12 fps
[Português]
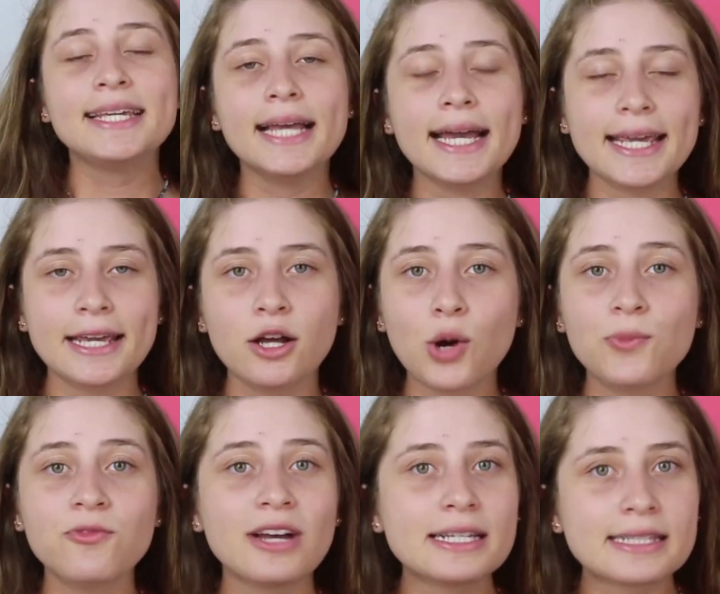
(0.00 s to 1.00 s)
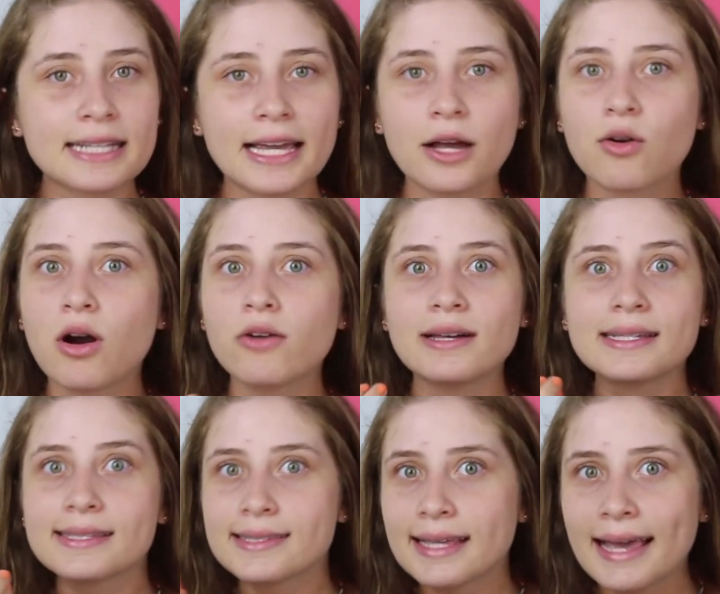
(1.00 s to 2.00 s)
E aí, como vai ser? Qual vai
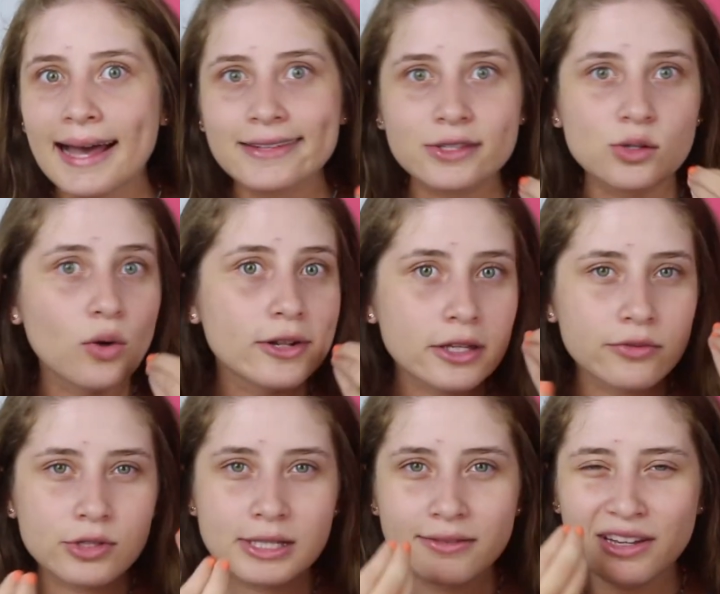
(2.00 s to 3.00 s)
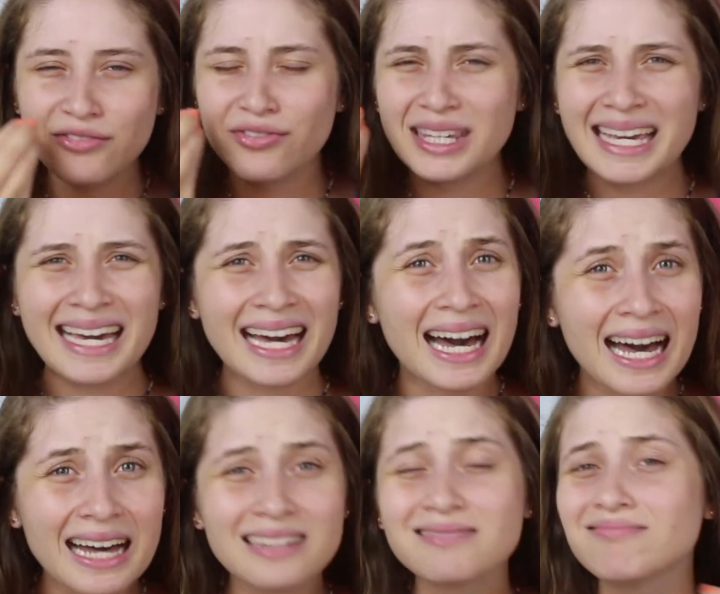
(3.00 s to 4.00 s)
ser a zona que você vai
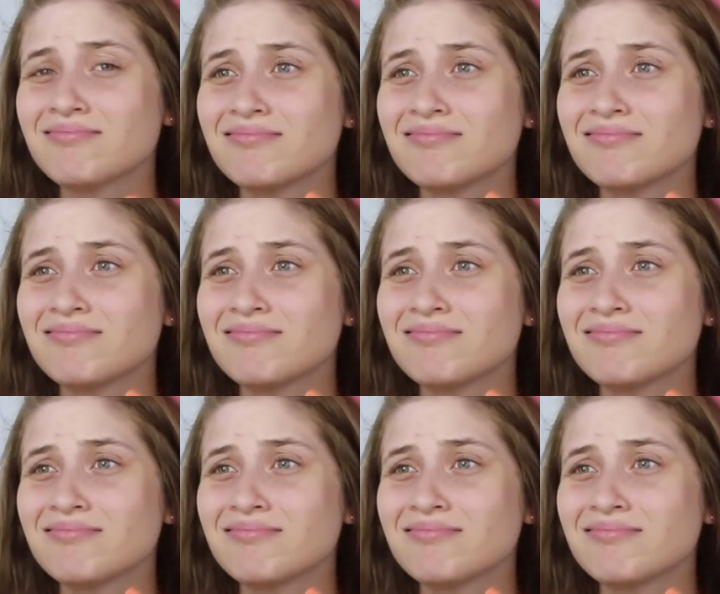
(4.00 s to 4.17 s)
ficar?